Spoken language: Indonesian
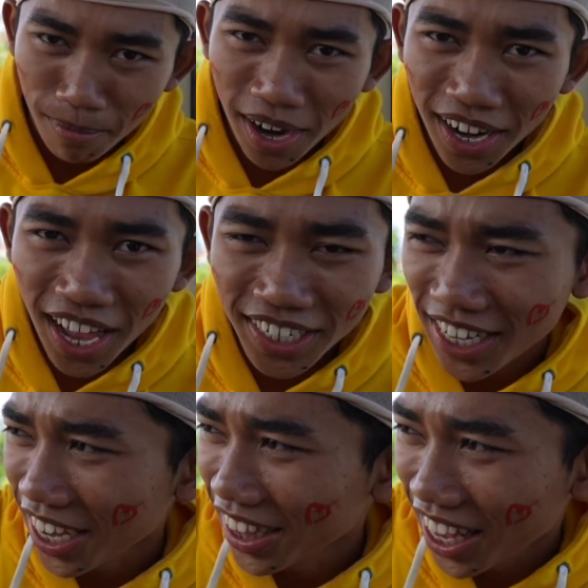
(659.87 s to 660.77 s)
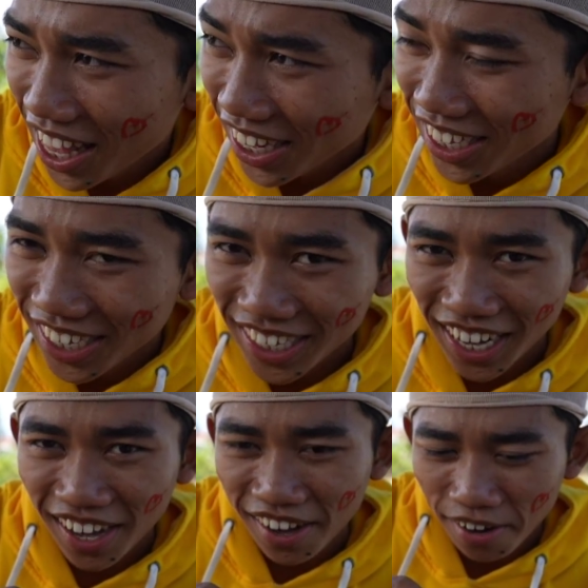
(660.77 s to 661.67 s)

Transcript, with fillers: Baiklah, sekarang kita lihat isinya.